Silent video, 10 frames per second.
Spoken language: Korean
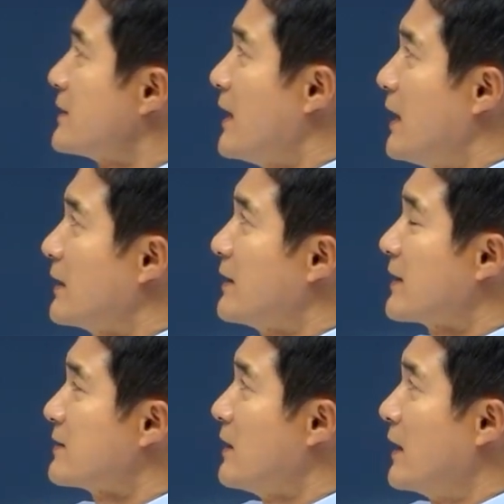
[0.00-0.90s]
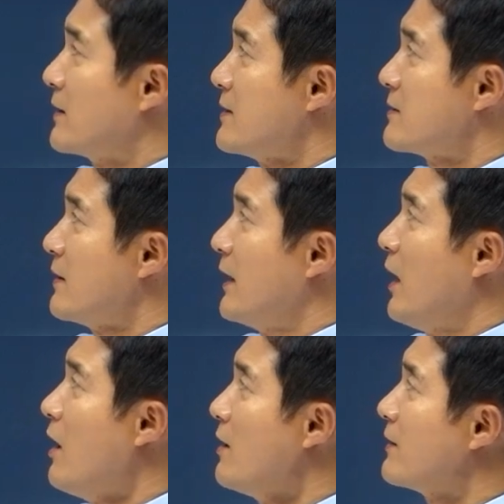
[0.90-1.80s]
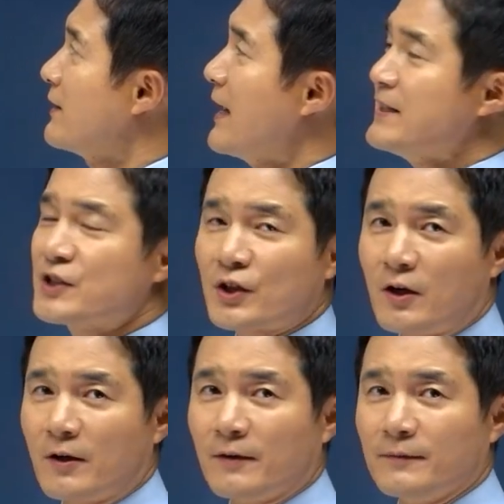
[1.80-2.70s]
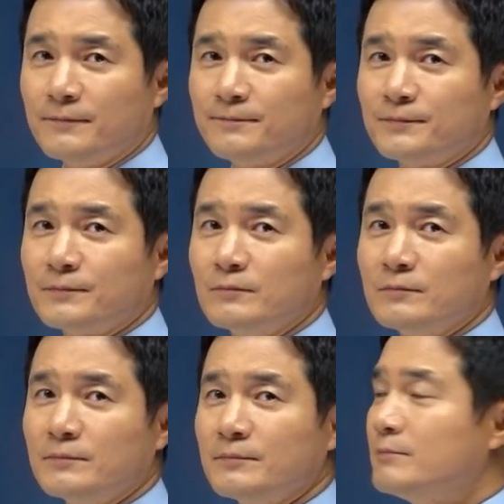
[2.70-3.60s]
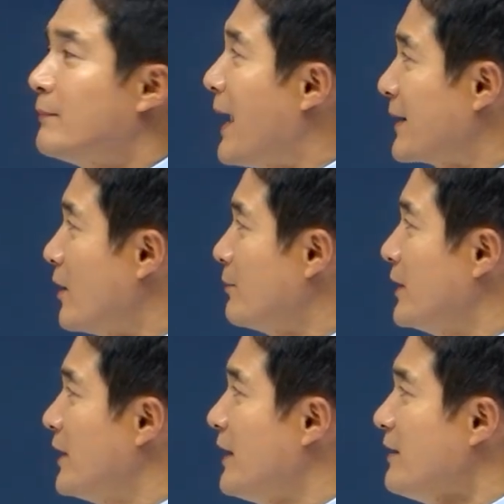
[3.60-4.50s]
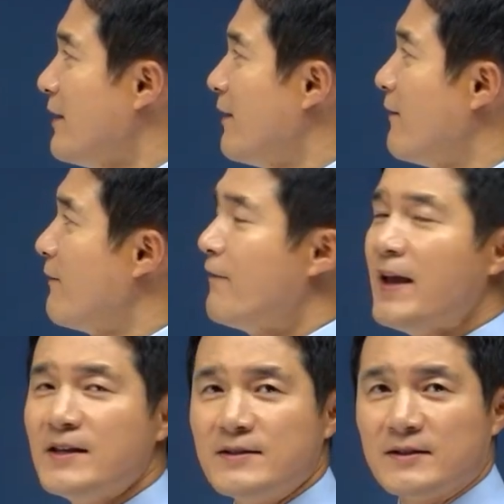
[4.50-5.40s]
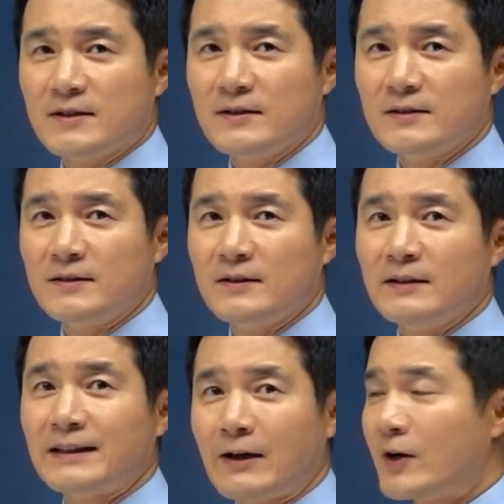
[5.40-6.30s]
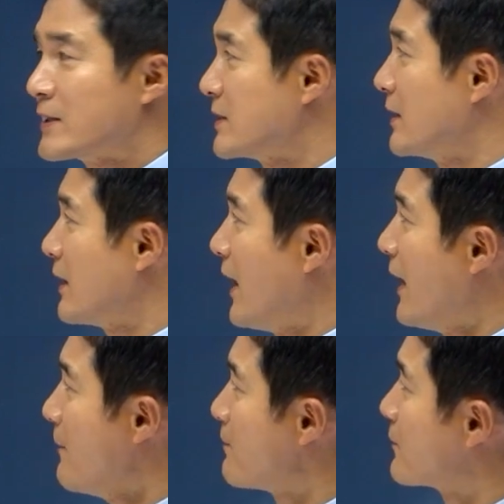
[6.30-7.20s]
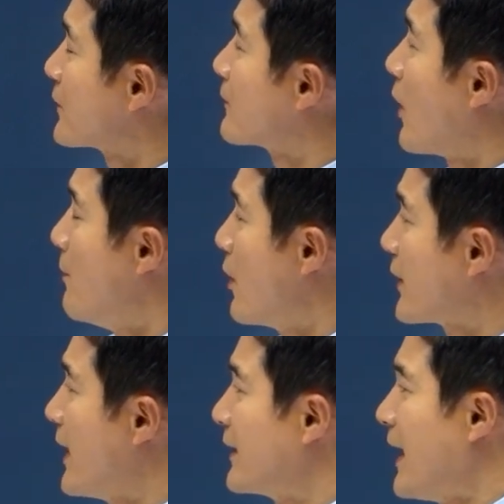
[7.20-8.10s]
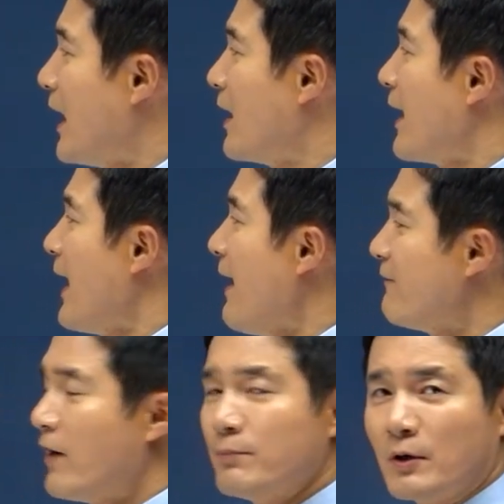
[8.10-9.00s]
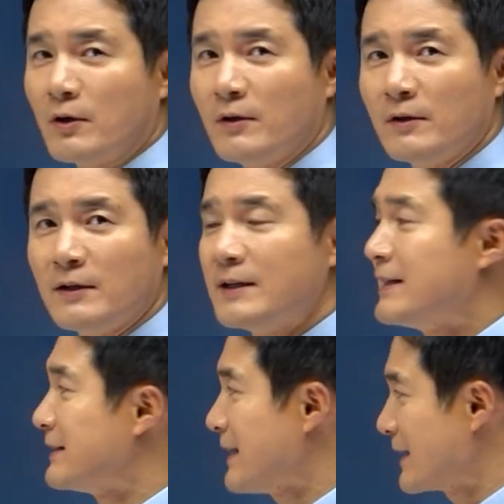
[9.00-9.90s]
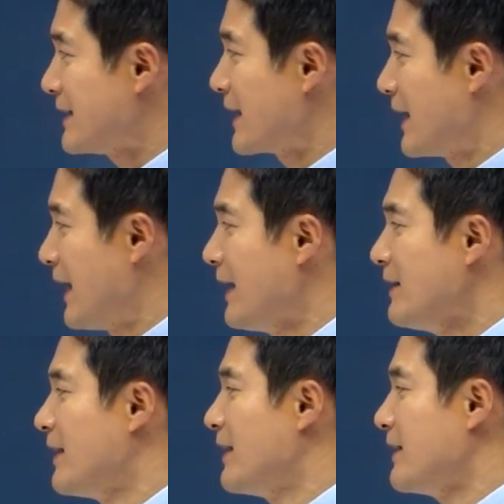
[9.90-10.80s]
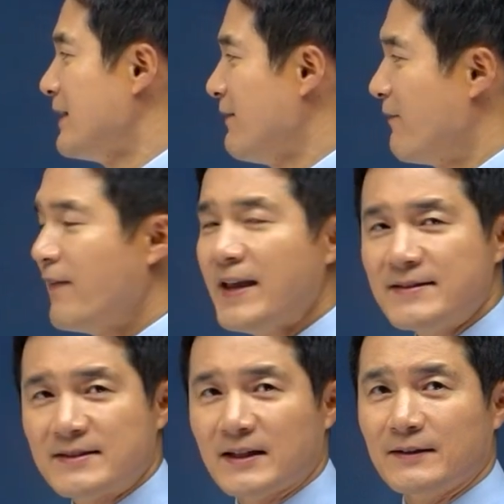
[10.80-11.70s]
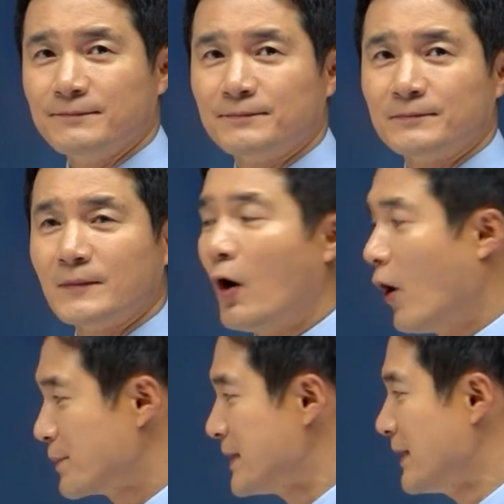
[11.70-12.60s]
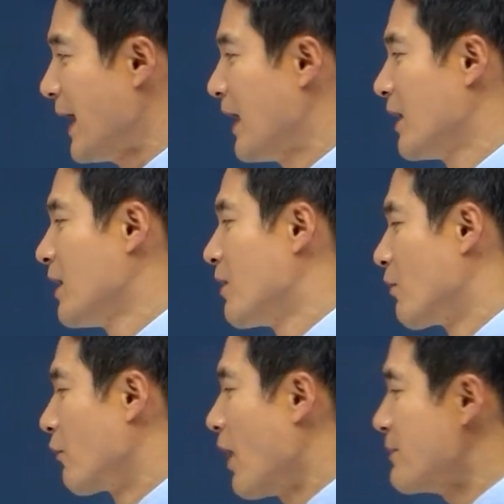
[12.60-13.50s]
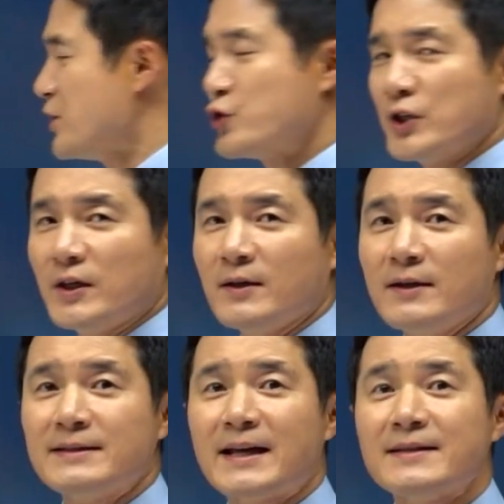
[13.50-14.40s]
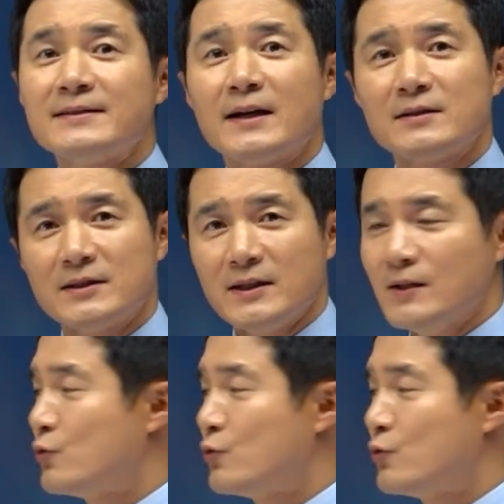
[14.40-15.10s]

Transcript: 자, 테, 아, 스트예요 테스턴. 말이 없는 p h a 당황시키다. 겁먹게 하다. a f f 상냥한. e f f a 없애다. r u m 샅샅이